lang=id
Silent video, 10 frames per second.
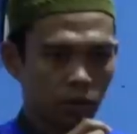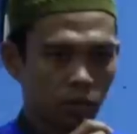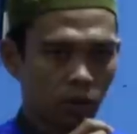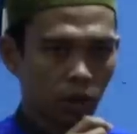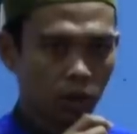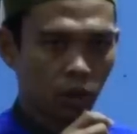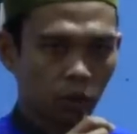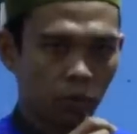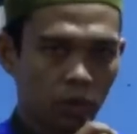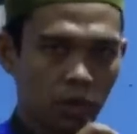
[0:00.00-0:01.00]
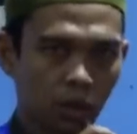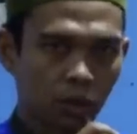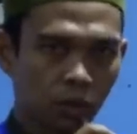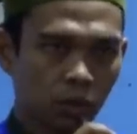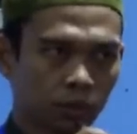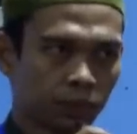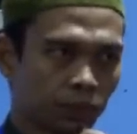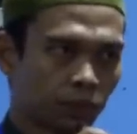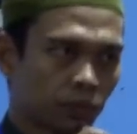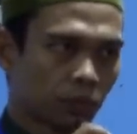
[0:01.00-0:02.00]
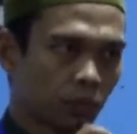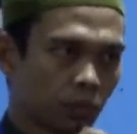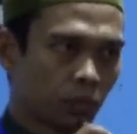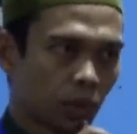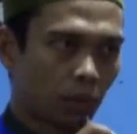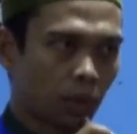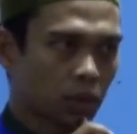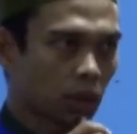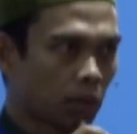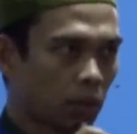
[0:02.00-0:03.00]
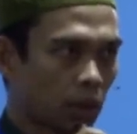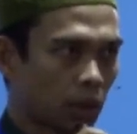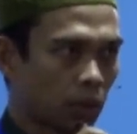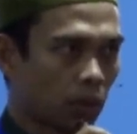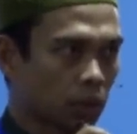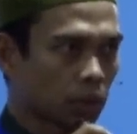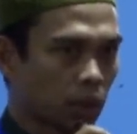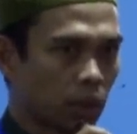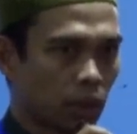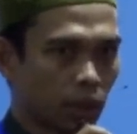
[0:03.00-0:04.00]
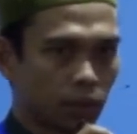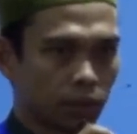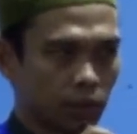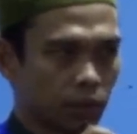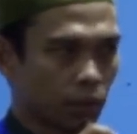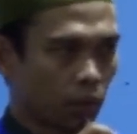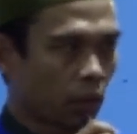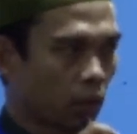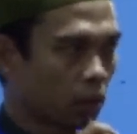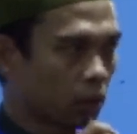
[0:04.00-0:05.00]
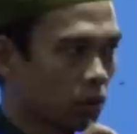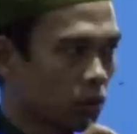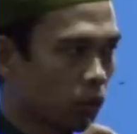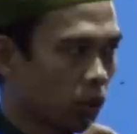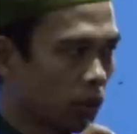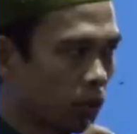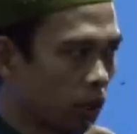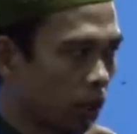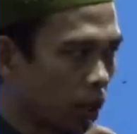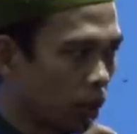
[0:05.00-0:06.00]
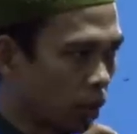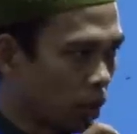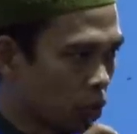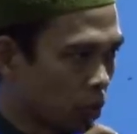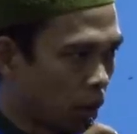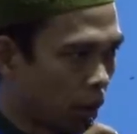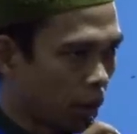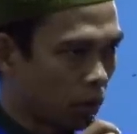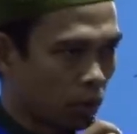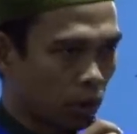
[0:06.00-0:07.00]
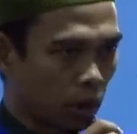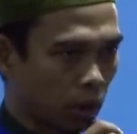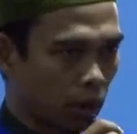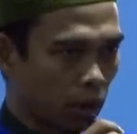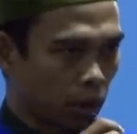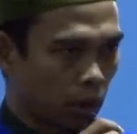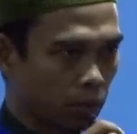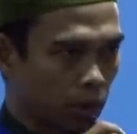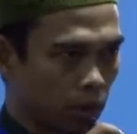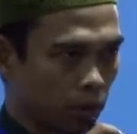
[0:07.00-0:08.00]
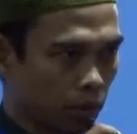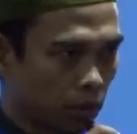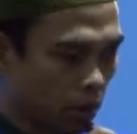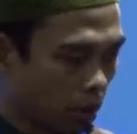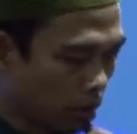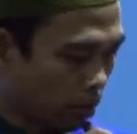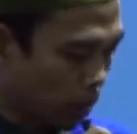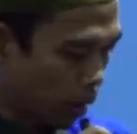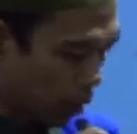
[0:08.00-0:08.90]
sebutkan satu persatu Sahabat-sahabat dakwah sekalian insyaallah kita semua dimuliakan Allah subhanahu wa ta'ala Amin Ya Rabbal